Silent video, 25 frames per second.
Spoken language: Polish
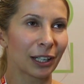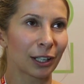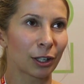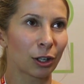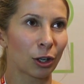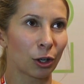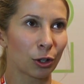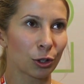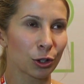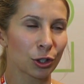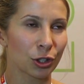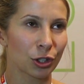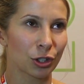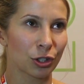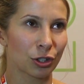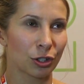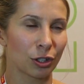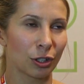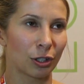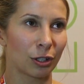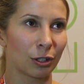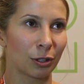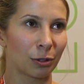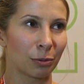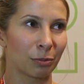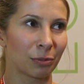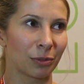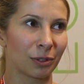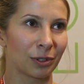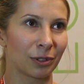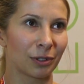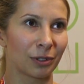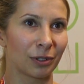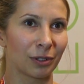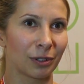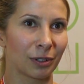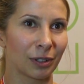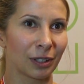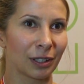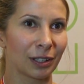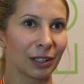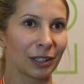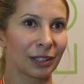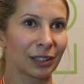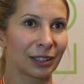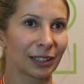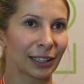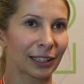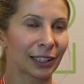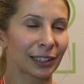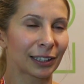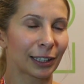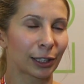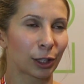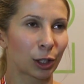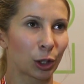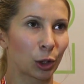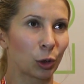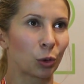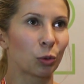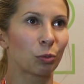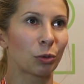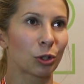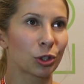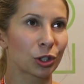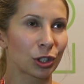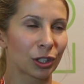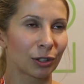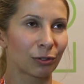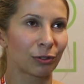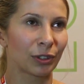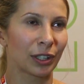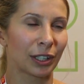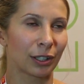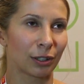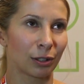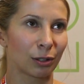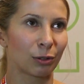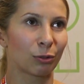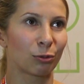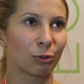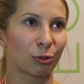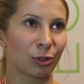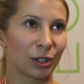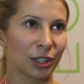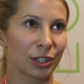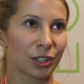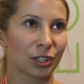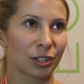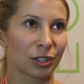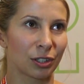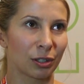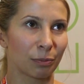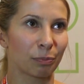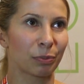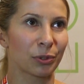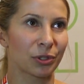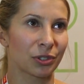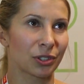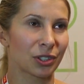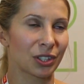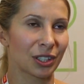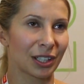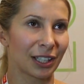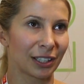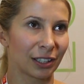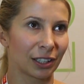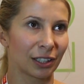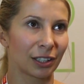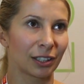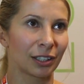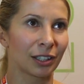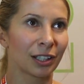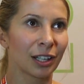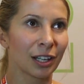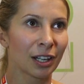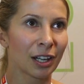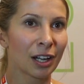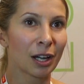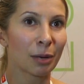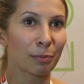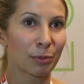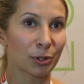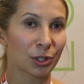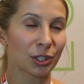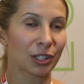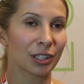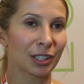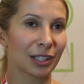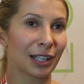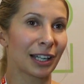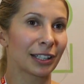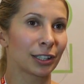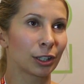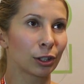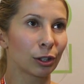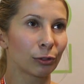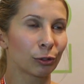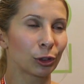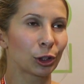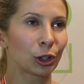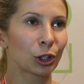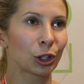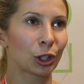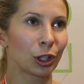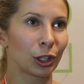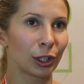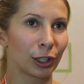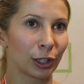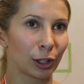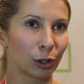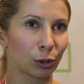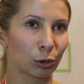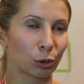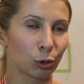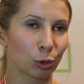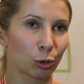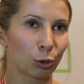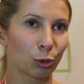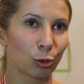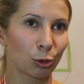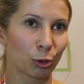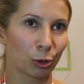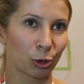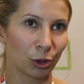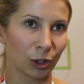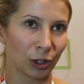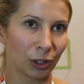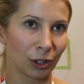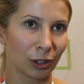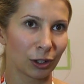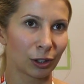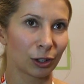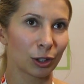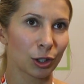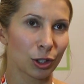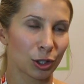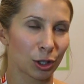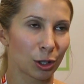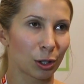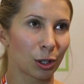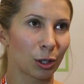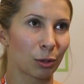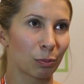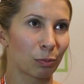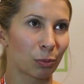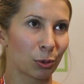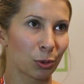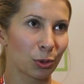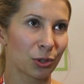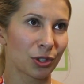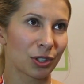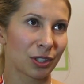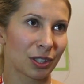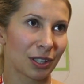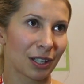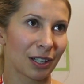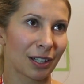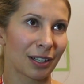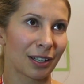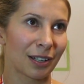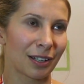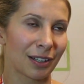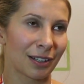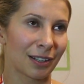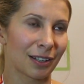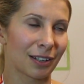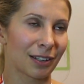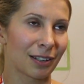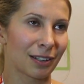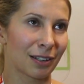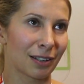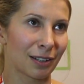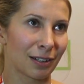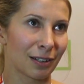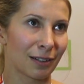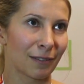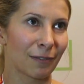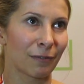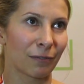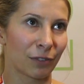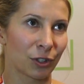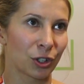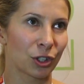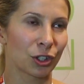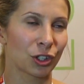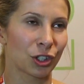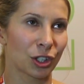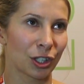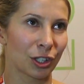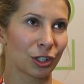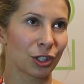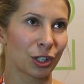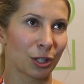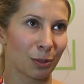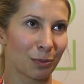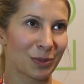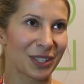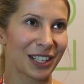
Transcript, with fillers: jakością y, i takie targi umożliwiają właśnie pozyskanie, pozyskanie nowych klientów i dystrybucję w szerszym